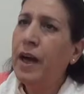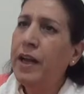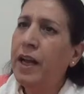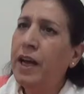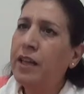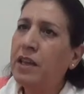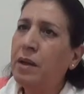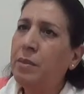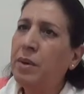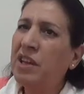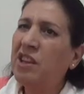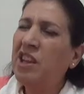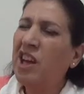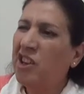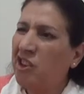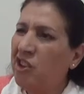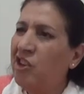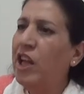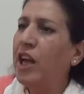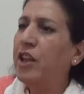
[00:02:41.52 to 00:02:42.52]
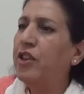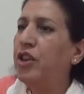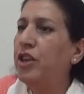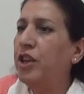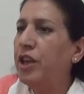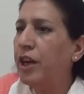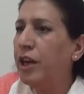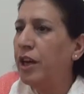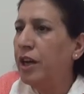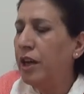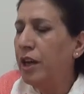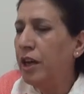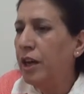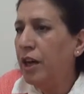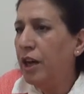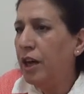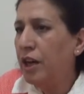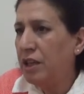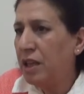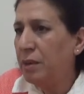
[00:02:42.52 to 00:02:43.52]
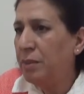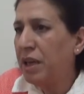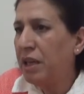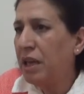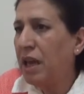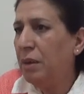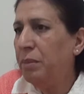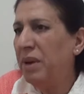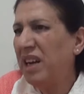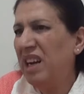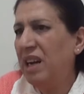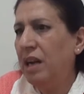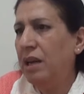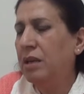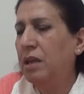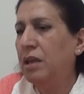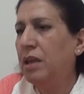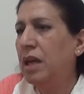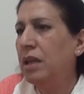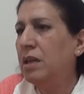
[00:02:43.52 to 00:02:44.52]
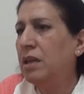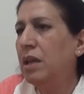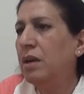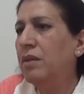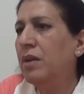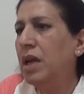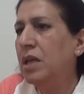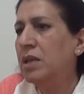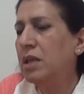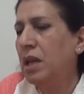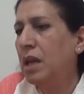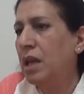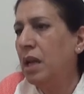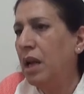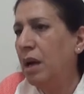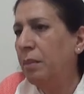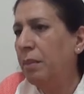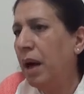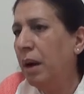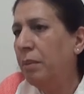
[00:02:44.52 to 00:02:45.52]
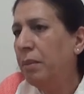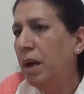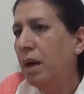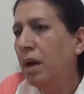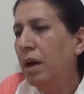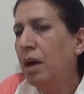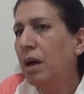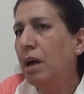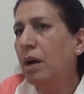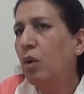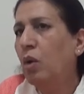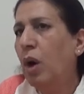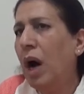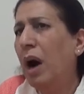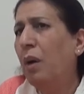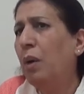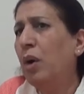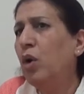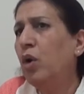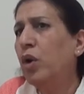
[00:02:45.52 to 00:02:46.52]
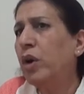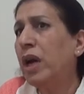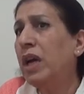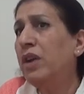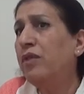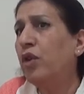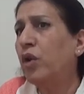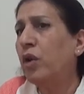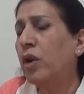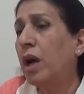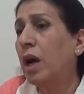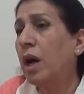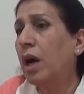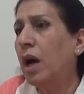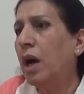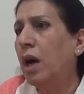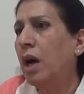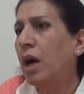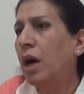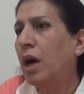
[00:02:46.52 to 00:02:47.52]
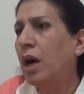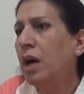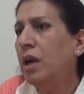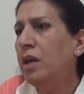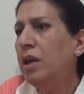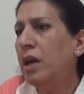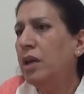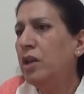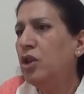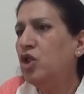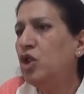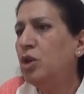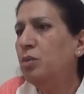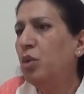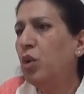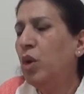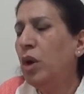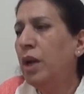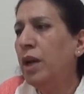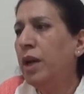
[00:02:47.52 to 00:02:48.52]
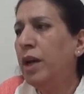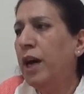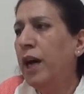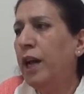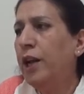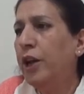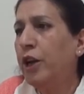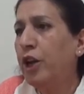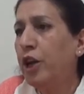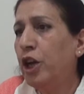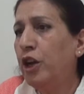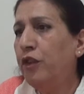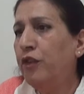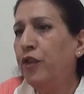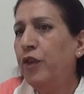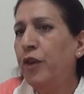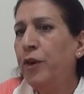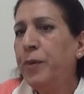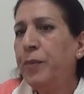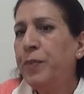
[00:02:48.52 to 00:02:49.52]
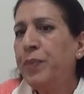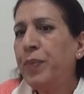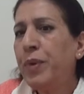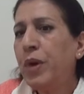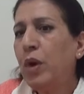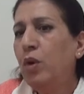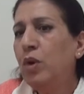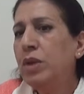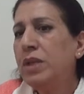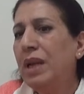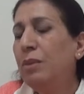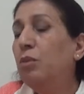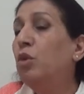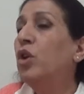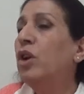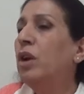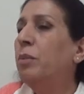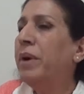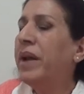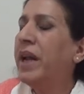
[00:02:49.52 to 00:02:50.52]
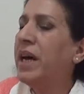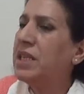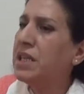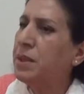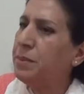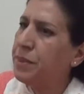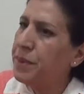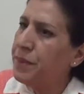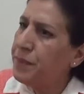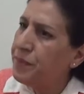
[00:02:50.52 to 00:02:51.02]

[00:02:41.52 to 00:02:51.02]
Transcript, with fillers: أنا اعتبرتها ارتدادية اعتبرت هاي المرحلة ارتدادية وليست للأمام وحاولوا يريفوا الرقة يعني يجيبوا أهل الريف ويسلموهم المناصب